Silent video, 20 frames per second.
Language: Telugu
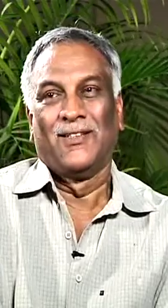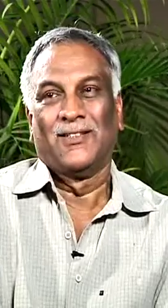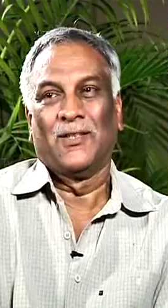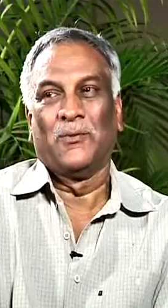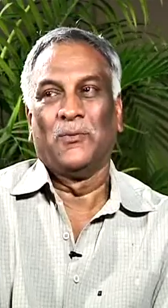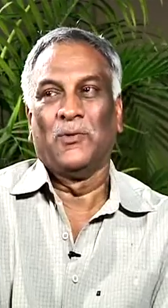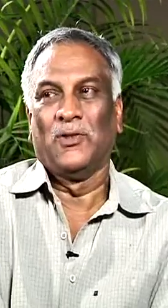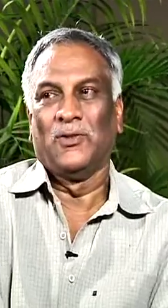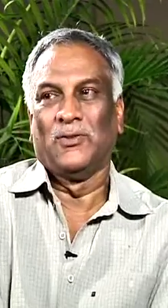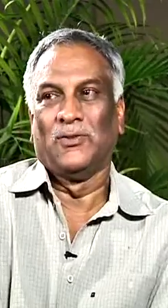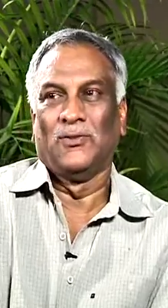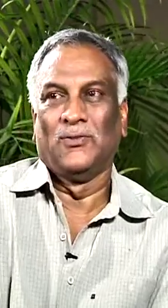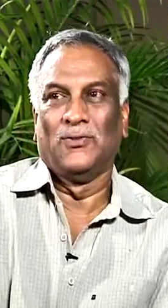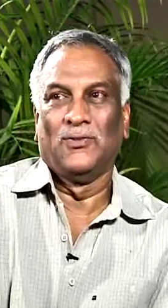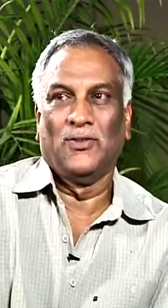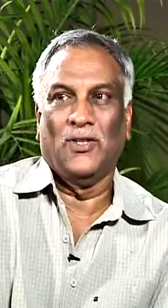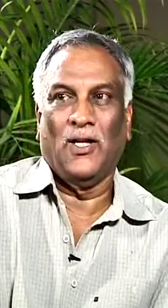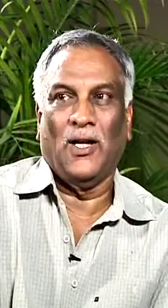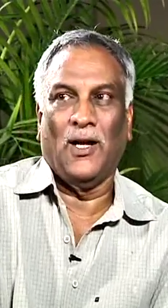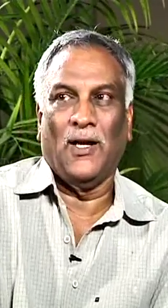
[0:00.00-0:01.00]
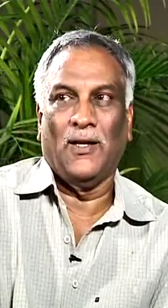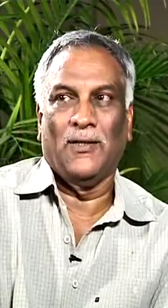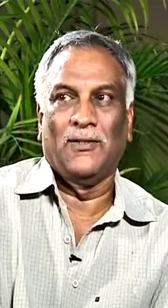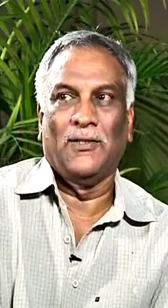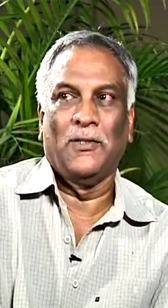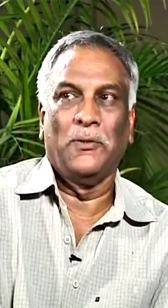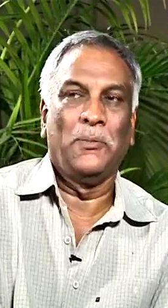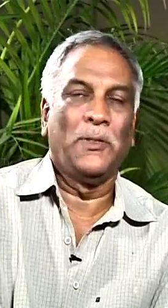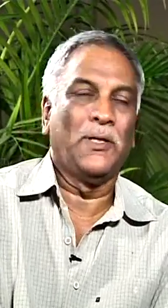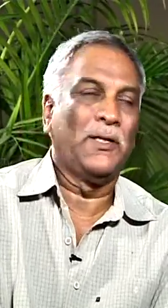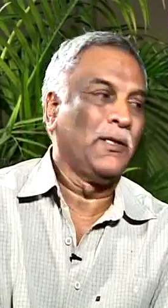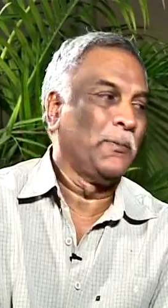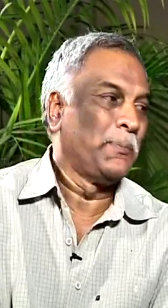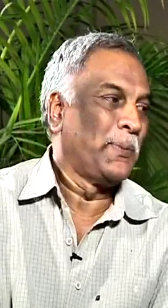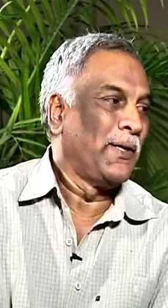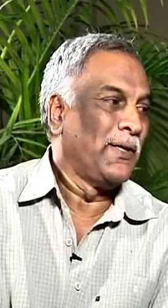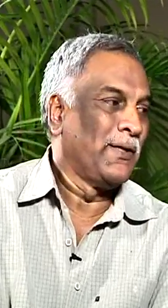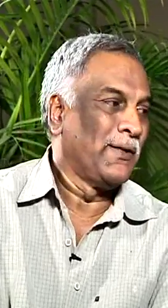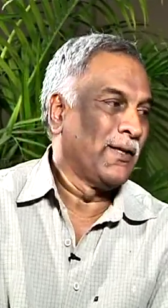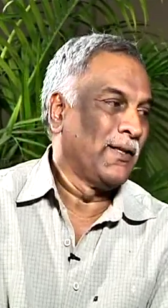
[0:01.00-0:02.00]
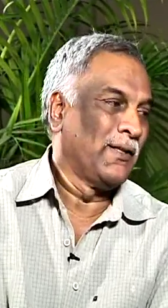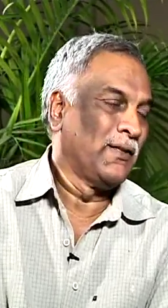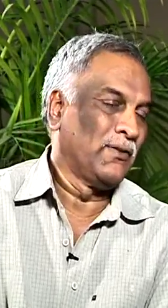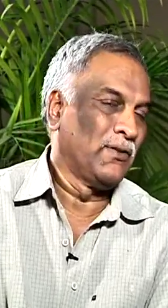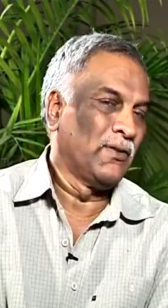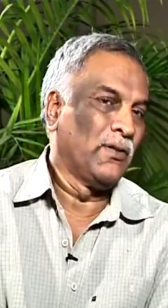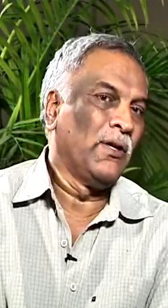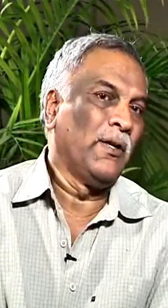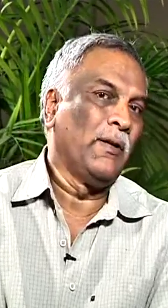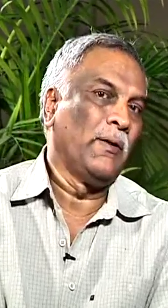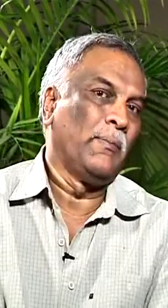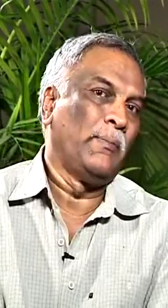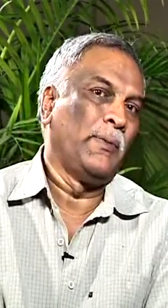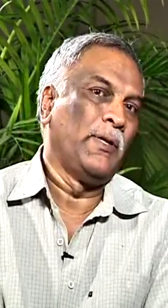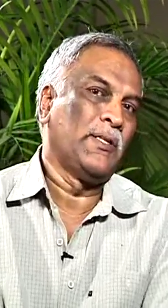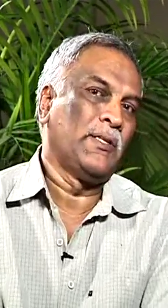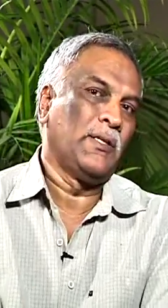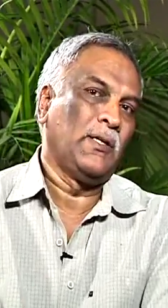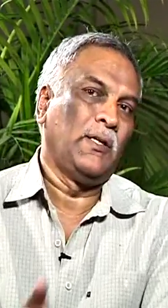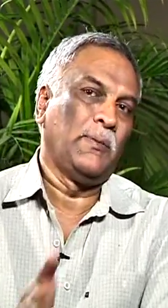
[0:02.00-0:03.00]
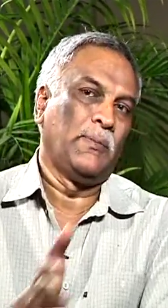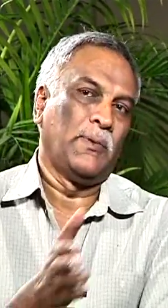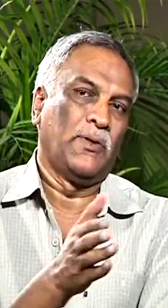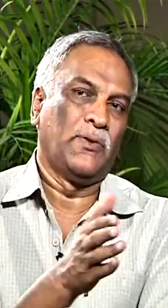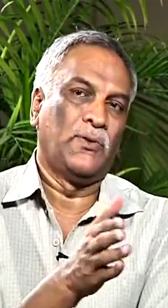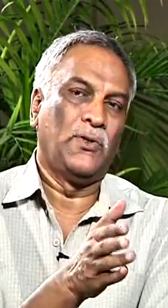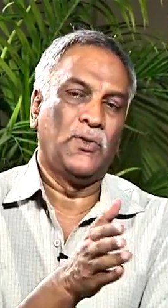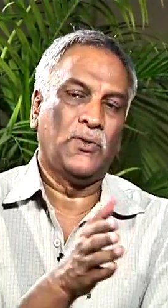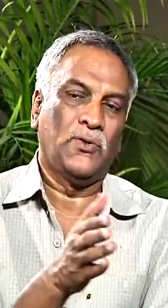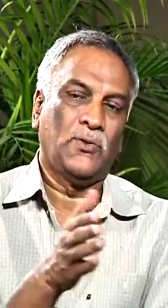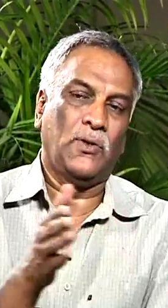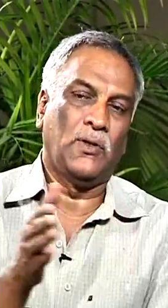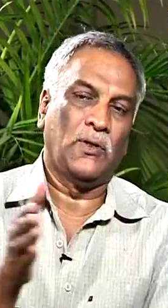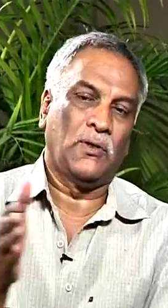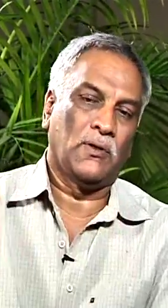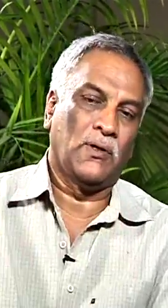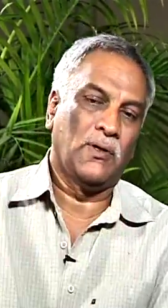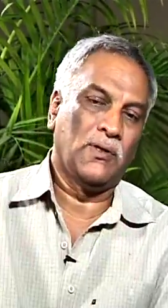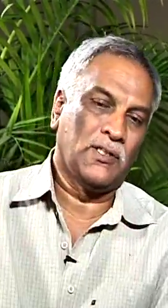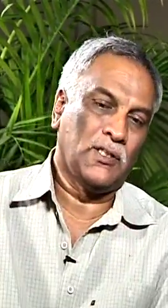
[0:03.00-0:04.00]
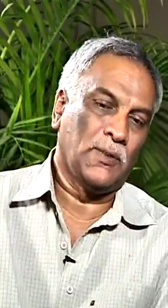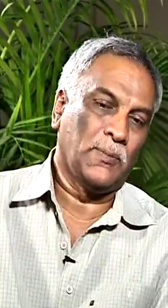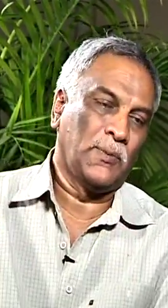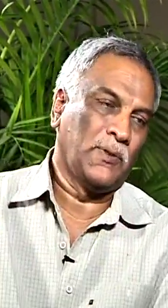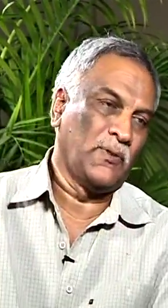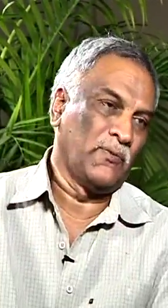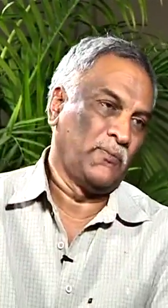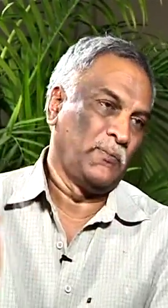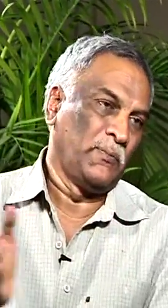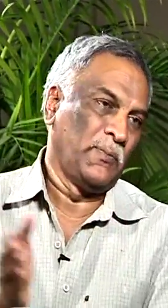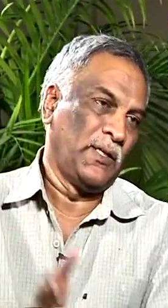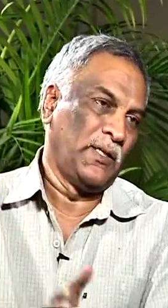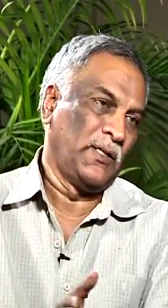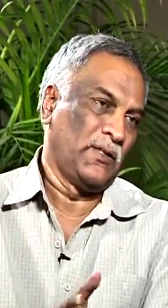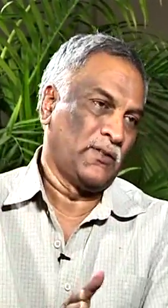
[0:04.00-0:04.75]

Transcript: సమ్హౌ ఆ సినిమాకి పనికిరాదేమో అని అంటే బేసిక్గా మనం తీసుకునే కాన్సెప్ట్ ఆఫ్ మై